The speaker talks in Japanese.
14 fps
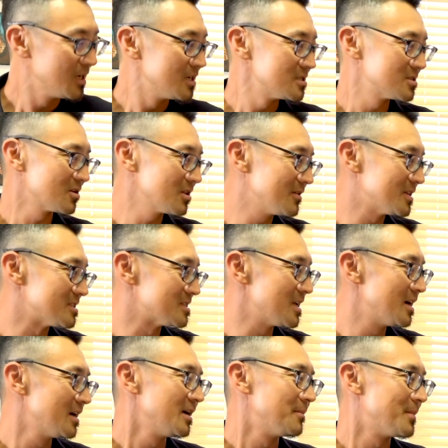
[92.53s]
それではです
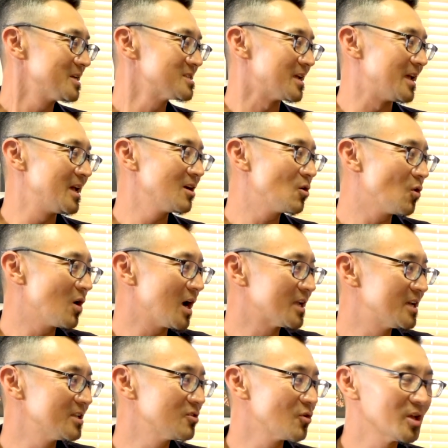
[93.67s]
ね、まず英語が
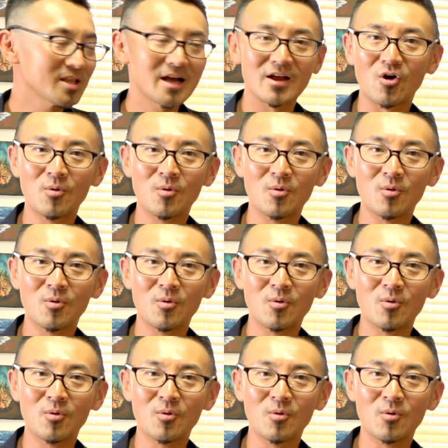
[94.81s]
聞き取れない